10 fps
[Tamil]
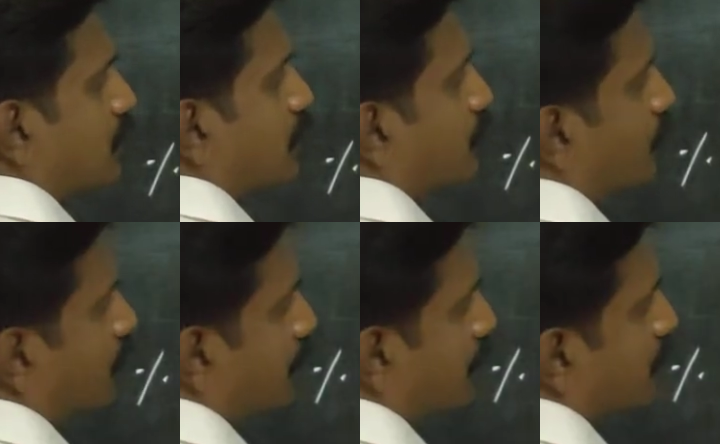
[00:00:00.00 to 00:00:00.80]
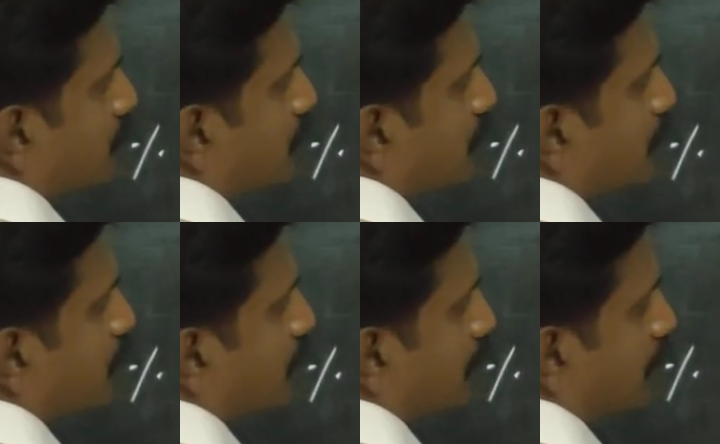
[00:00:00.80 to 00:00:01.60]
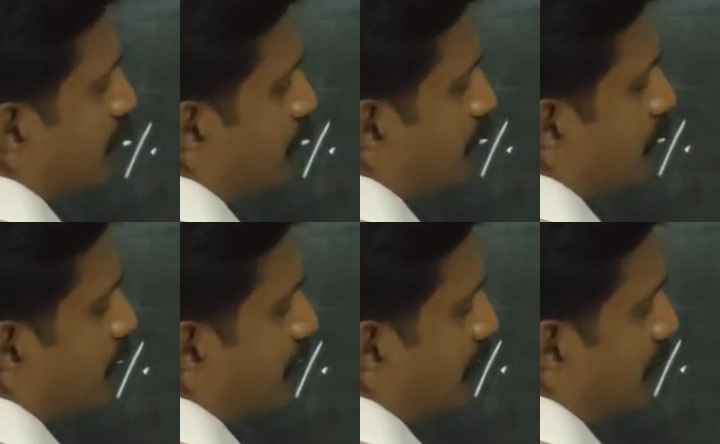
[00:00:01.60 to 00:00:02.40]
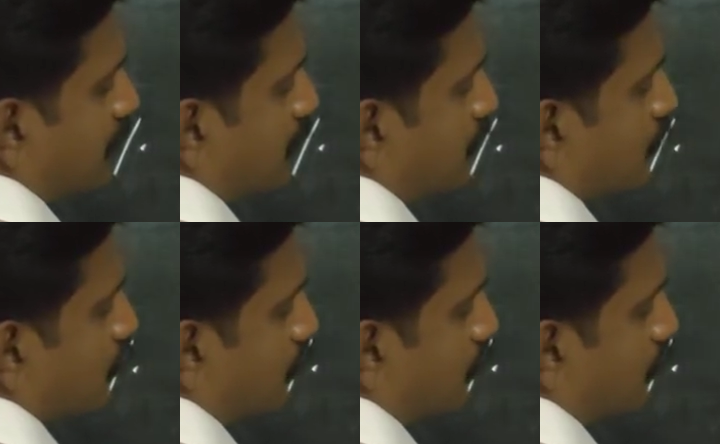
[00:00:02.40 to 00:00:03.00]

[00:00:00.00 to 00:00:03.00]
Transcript: ஃபோர் இன்ட்டு தேர்ட்டின் போட்டிங்கன்னா ஃபிஃப்டி டூ